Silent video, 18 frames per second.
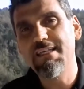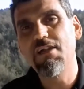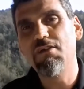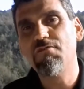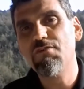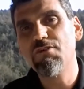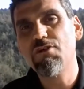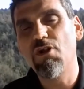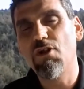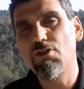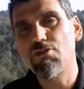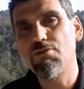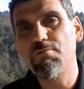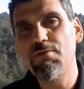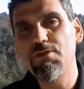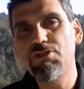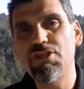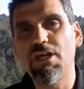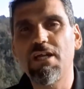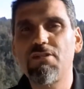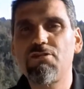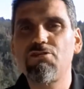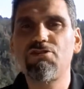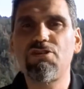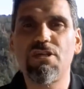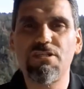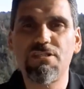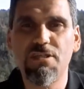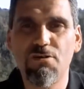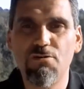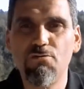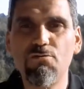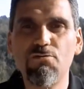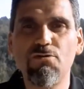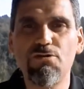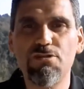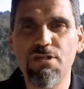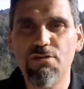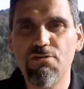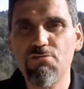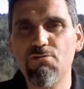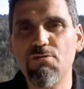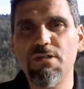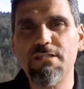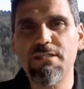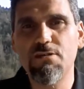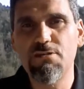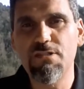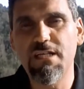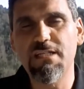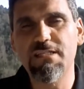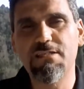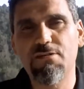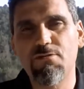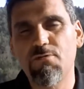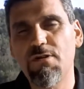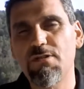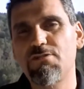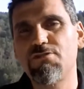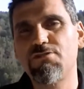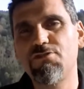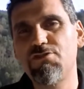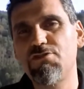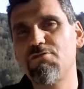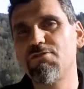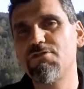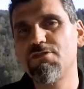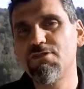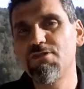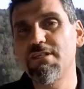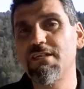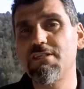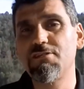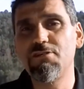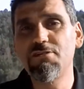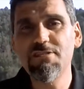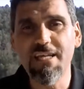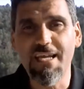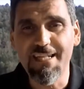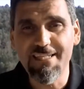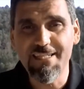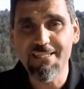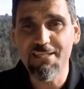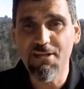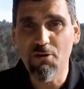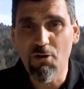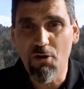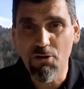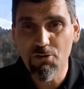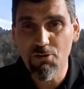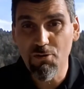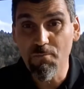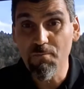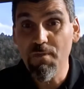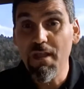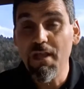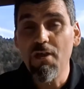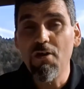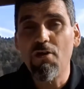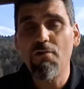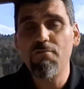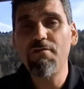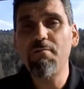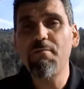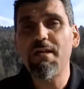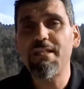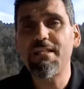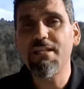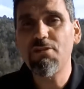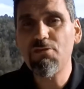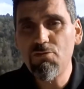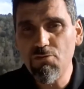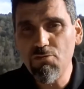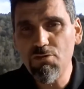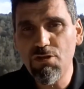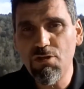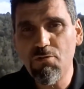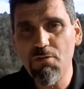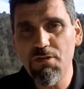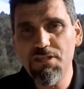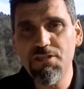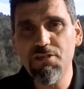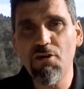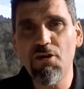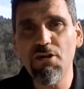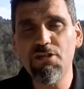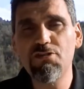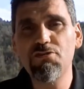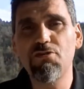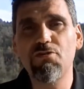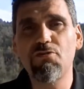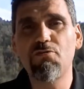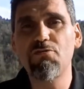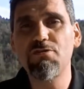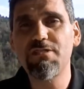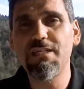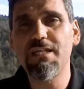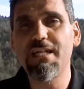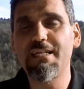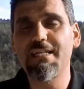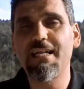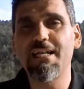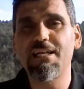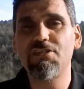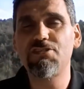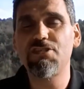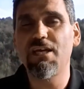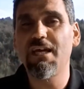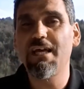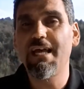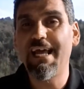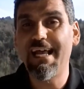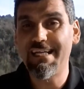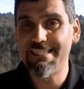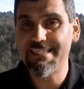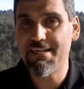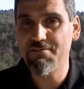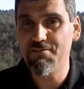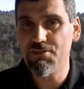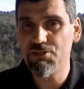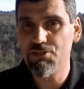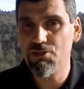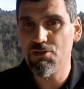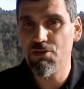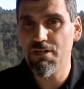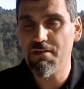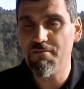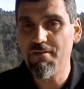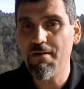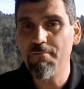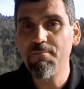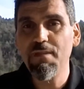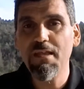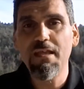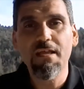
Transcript: 0,8% c'è 0,1, 0,2, 0,3, 0,4, 0,5, 0,6, 0,7, 0,8. Ovviamente tutti questi oli sono considerati la legge extravergine d'oliva